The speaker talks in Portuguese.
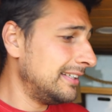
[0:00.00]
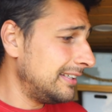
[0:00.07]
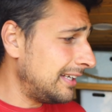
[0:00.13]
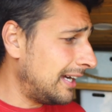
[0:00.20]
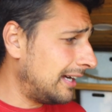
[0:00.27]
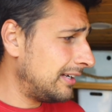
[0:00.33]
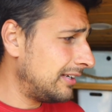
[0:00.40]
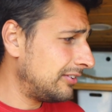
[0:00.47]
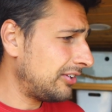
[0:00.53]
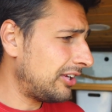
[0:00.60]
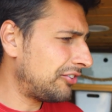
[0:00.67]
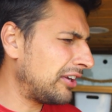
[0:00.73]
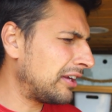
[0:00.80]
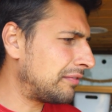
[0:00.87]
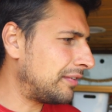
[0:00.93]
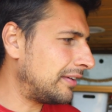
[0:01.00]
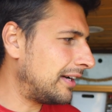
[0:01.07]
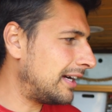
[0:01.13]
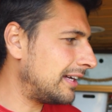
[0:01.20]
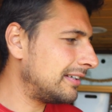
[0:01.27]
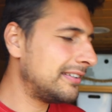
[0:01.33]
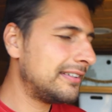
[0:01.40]
Yeah, já chega de
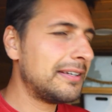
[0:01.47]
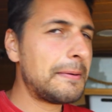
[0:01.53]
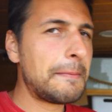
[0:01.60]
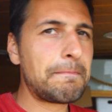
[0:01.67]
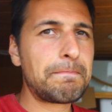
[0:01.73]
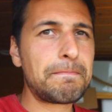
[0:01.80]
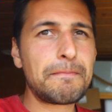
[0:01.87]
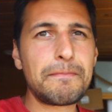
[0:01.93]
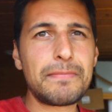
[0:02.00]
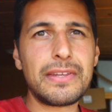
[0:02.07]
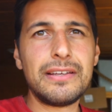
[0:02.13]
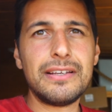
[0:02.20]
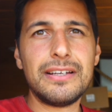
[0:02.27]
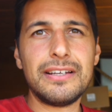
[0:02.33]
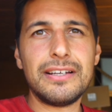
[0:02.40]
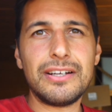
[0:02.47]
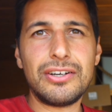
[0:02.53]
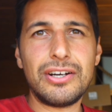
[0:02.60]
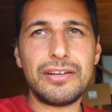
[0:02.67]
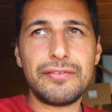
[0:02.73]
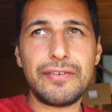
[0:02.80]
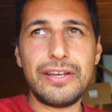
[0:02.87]
falar.
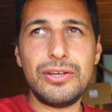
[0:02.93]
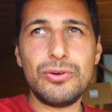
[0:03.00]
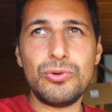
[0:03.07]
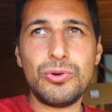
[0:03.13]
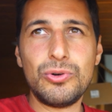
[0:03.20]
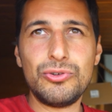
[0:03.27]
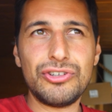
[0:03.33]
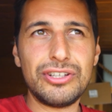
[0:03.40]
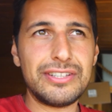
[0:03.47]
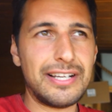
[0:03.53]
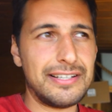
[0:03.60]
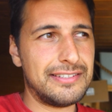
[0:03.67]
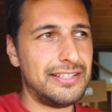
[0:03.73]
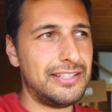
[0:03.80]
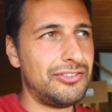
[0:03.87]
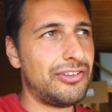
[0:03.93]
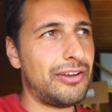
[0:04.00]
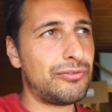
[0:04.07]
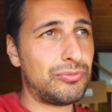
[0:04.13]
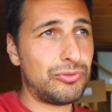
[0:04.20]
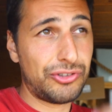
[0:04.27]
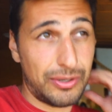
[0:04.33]
Agora vem o, o jantarzinho, já
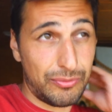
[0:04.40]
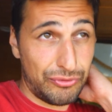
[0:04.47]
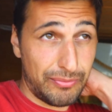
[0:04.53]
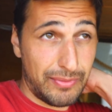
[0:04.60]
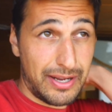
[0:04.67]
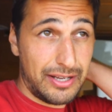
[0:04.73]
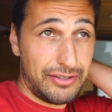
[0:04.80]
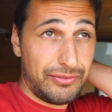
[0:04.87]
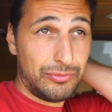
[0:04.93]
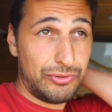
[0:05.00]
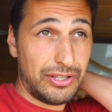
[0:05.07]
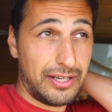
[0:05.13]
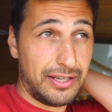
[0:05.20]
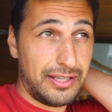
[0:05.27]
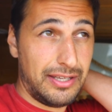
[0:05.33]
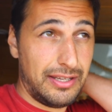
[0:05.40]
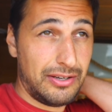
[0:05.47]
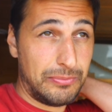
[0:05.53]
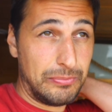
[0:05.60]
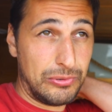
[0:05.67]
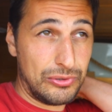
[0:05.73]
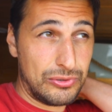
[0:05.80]
vos mostramos mais, vamos estar aqui
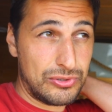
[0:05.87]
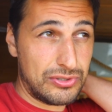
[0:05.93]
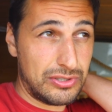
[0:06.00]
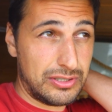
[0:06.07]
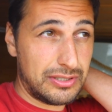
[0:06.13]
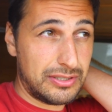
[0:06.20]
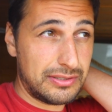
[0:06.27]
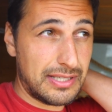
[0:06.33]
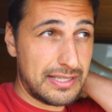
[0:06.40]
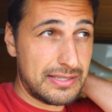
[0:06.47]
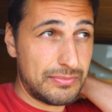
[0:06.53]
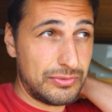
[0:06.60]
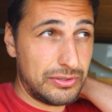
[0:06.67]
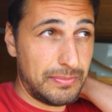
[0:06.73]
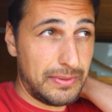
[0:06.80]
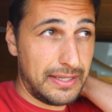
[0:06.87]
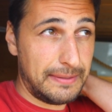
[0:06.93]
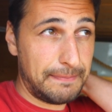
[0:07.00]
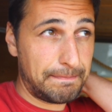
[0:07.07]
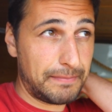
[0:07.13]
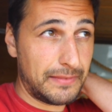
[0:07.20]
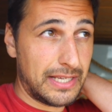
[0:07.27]
ao pôr do sol, está-se muito bem,
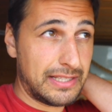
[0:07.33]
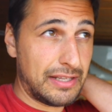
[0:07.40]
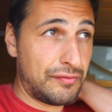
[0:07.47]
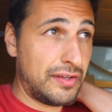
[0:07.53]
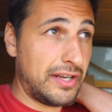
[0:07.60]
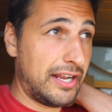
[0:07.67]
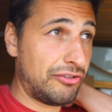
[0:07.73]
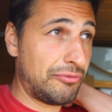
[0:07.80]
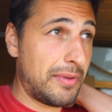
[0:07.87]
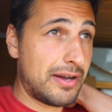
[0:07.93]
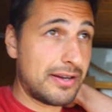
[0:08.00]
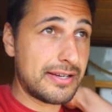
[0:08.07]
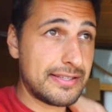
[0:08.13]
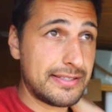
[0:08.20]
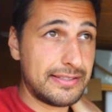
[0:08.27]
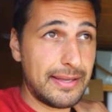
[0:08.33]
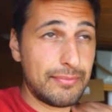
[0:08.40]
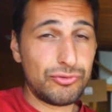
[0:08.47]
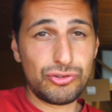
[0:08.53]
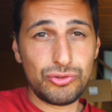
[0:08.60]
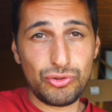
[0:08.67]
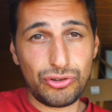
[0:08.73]
até virem as melgas e
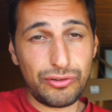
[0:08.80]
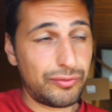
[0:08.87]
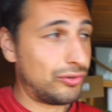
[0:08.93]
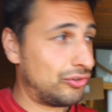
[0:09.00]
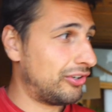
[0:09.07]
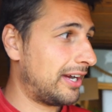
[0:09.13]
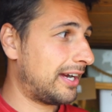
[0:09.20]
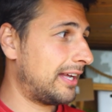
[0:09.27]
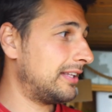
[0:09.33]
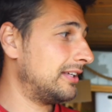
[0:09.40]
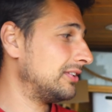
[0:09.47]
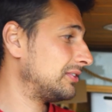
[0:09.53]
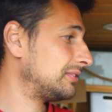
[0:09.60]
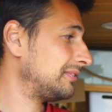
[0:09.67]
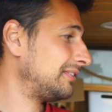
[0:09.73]
temos de nos refugiar cá dentro.